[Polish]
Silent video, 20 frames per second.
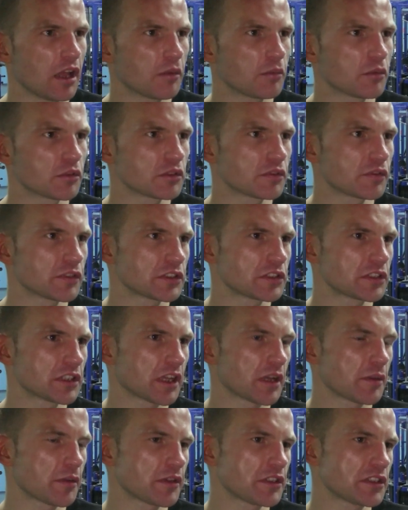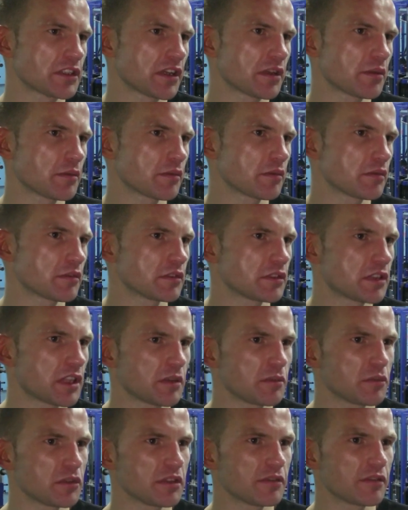bo właśnie tak jak powiedziałem,
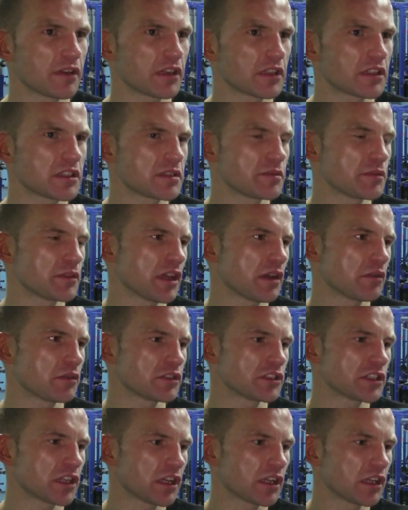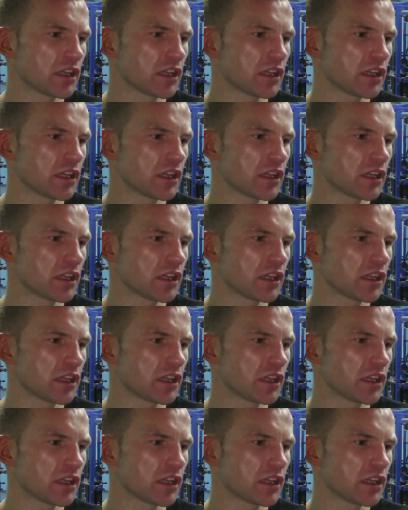terminy walki zmieniały się